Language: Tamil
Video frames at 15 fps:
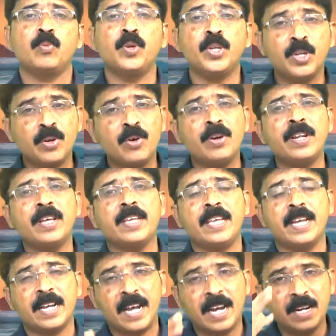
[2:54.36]
உயிரோடு
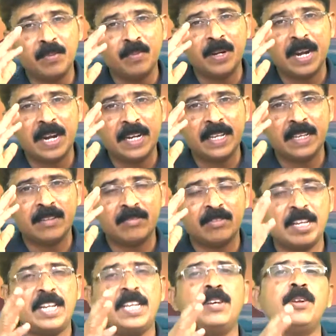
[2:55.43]
என் கண்ணு முன்னாடி
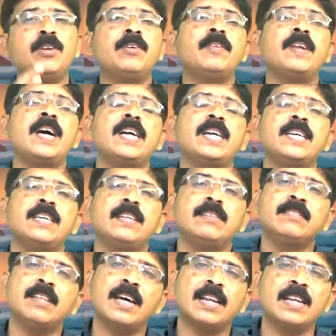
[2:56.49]
தெரியுறவராக
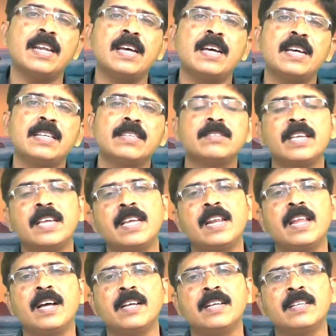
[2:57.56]
இருந்தார்னா
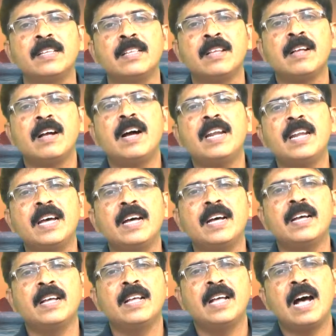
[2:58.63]
செய்யலாம் ஆனால்
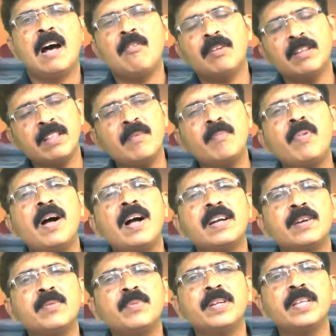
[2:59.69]
அவரை தான்
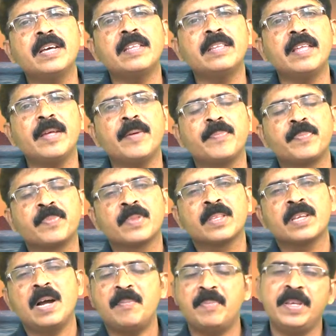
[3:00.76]
பார்க்க முடியாது
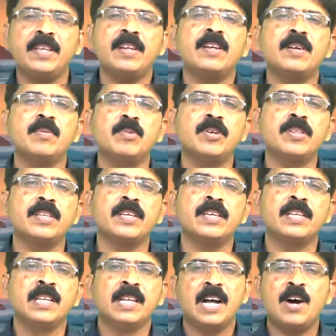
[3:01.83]
அப்படி இருக்கும் போது
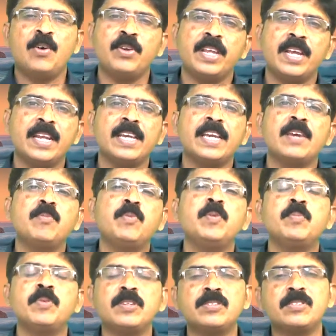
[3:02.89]
அவர் எனக்கு
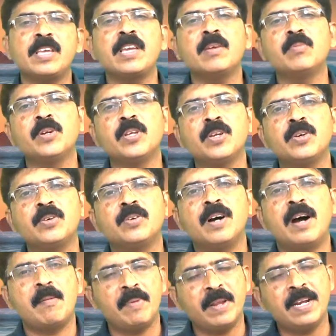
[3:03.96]
எப்படி போய் செய்ய முடியும்
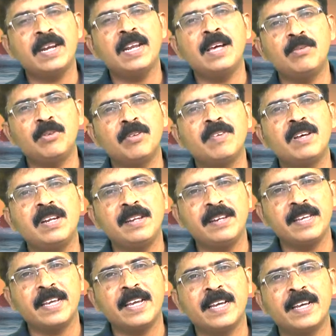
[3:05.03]
அப்படின்லாம் ஒரு
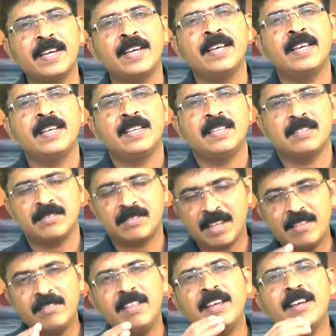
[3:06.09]
நீங்கள்
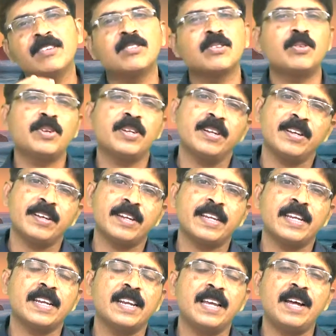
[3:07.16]
சந்தேகத்தோடு
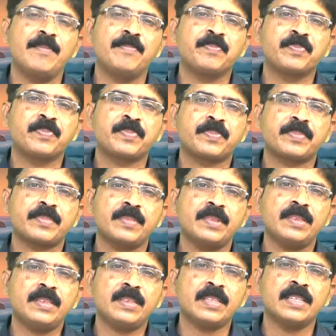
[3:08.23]
இருக்கிறீங்களா
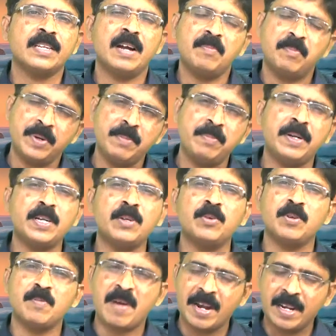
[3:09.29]
அப்படிப்பட்ட
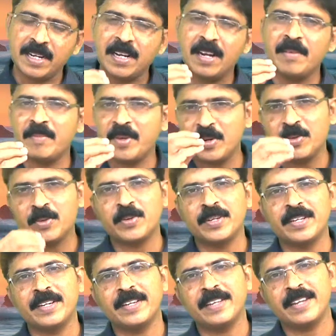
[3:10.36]
ஒரு மனநிலைமையோடு
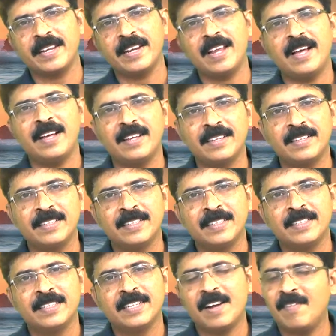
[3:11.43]
கூட இருக்கிறீங்களா
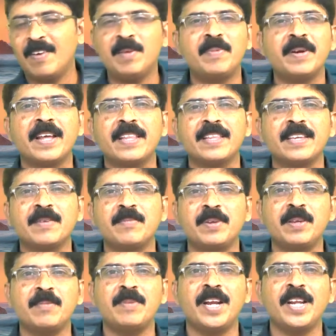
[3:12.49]
கவலைப்படாதீங்க
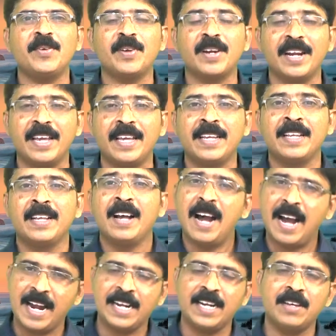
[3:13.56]
பெரிய மாணவர்களே
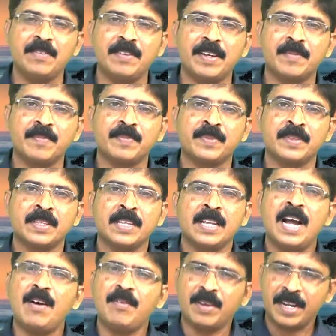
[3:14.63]
ஆண்டவர்
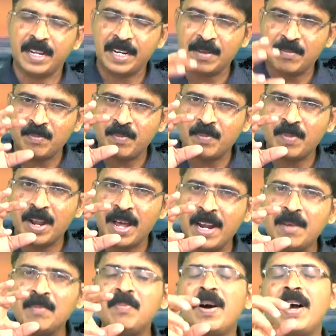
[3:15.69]
அவரை
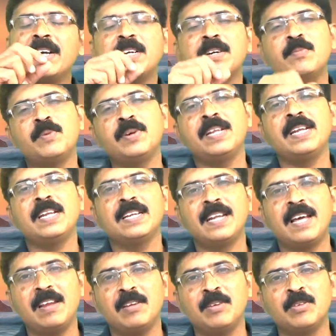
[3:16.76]
நம்மளால் பார்க்க
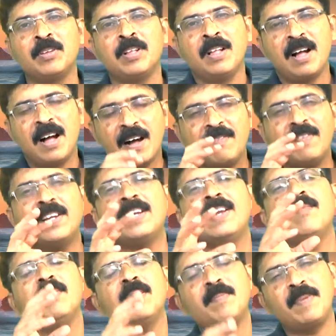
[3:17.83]
முடியலனாலும் அவர்
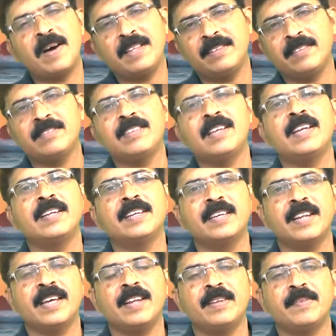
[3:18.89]
நம்மளை பார்த்து தான்
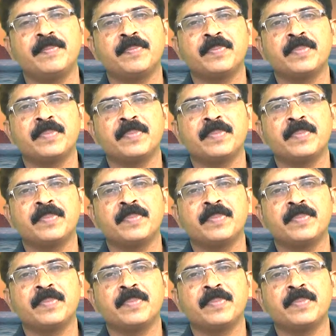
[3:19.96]
இருக்கிறாரு